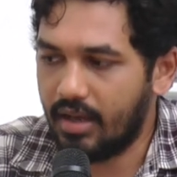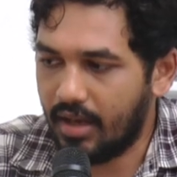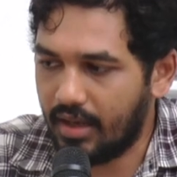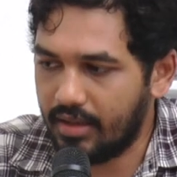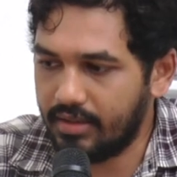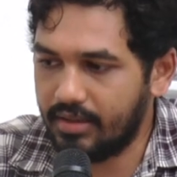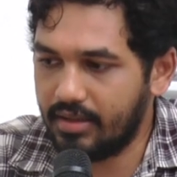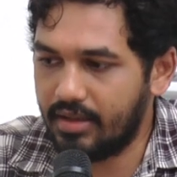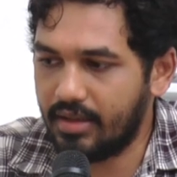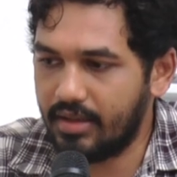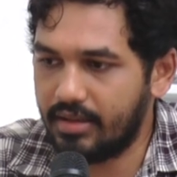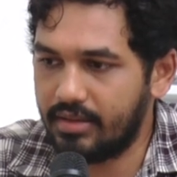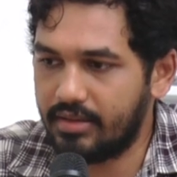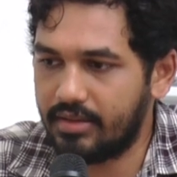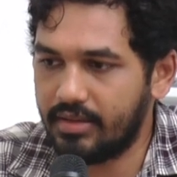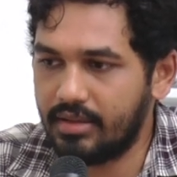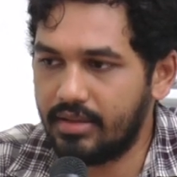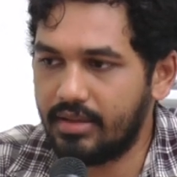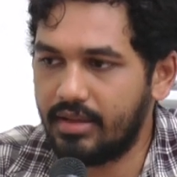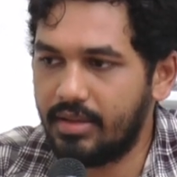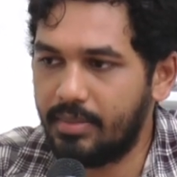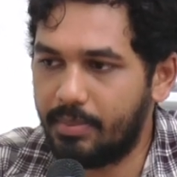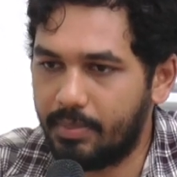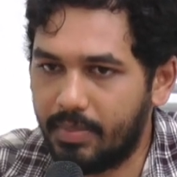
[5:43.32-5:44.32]
அதுக்கடுத்து
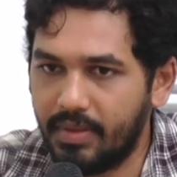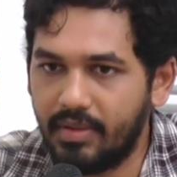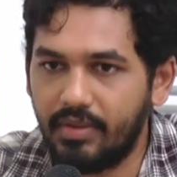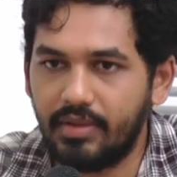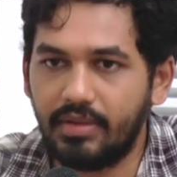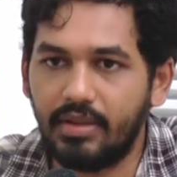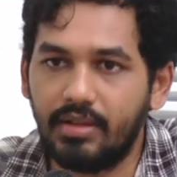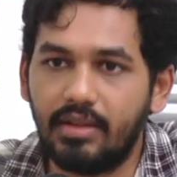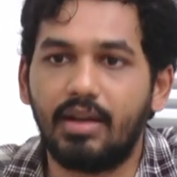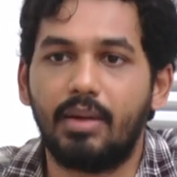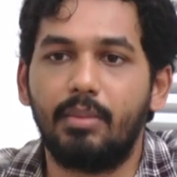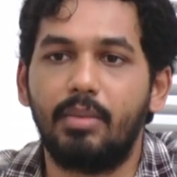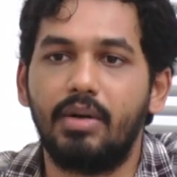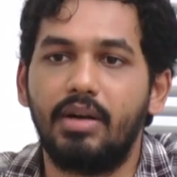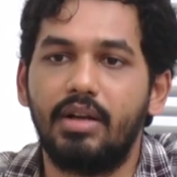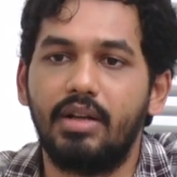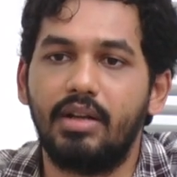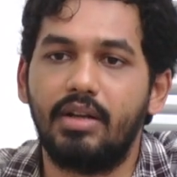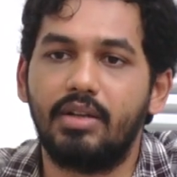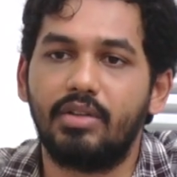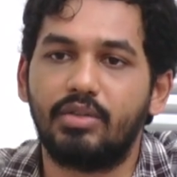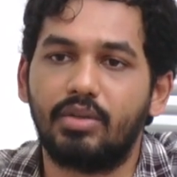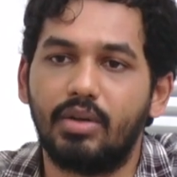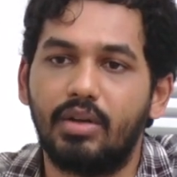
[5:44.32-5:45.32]
இப்போ வந்து
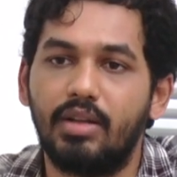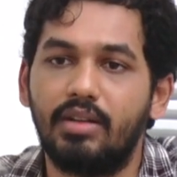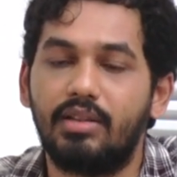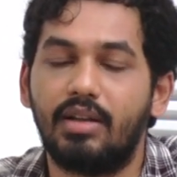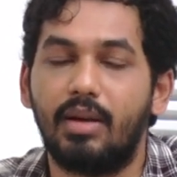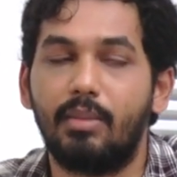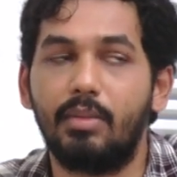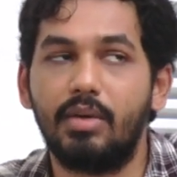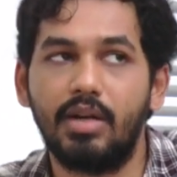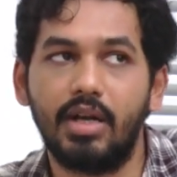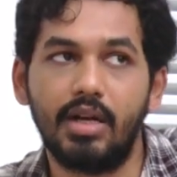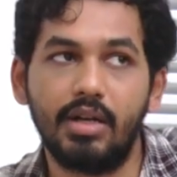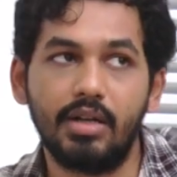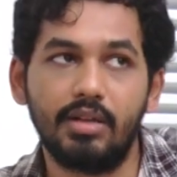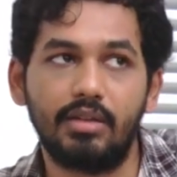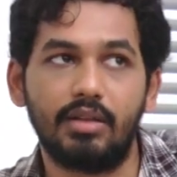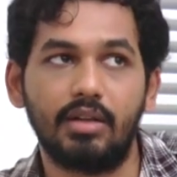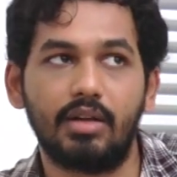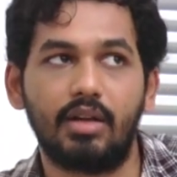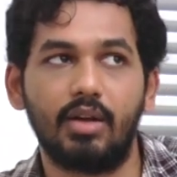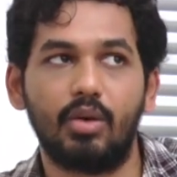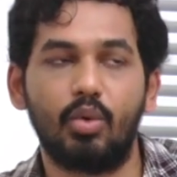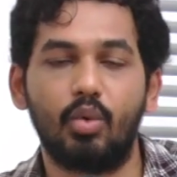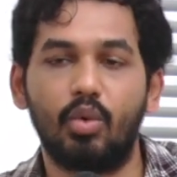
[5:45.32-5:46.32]
தமிழின்னு சொல்லி தமிழ்
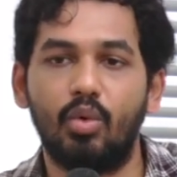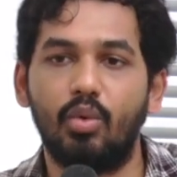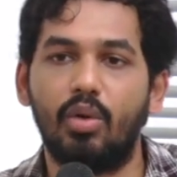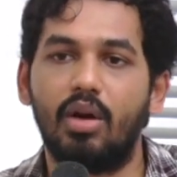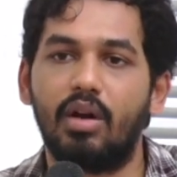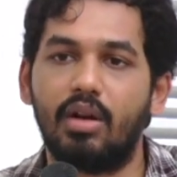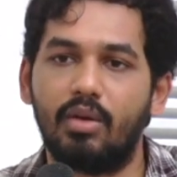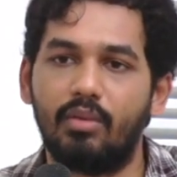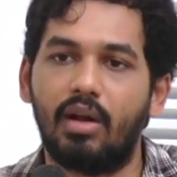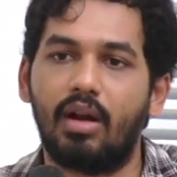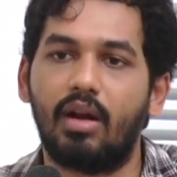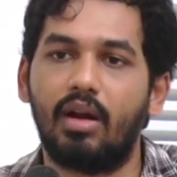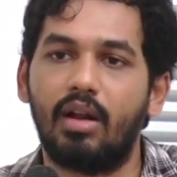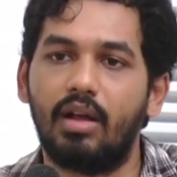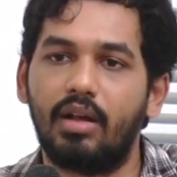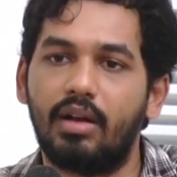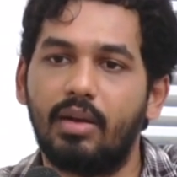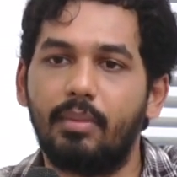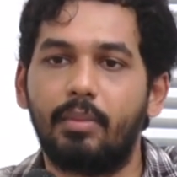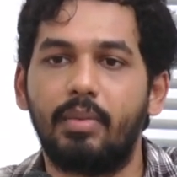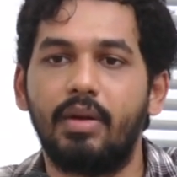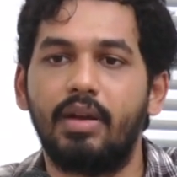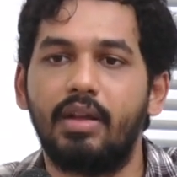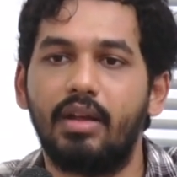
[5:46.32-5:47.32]
எழுத்துக்கள் உருவான
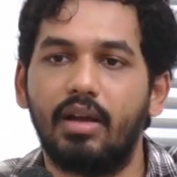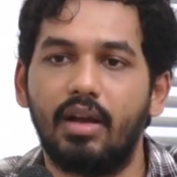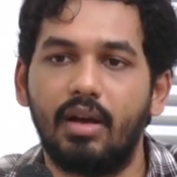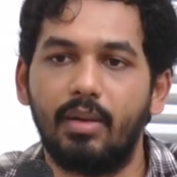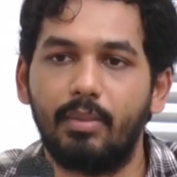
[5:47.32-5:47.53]
வரலாறு எப்படி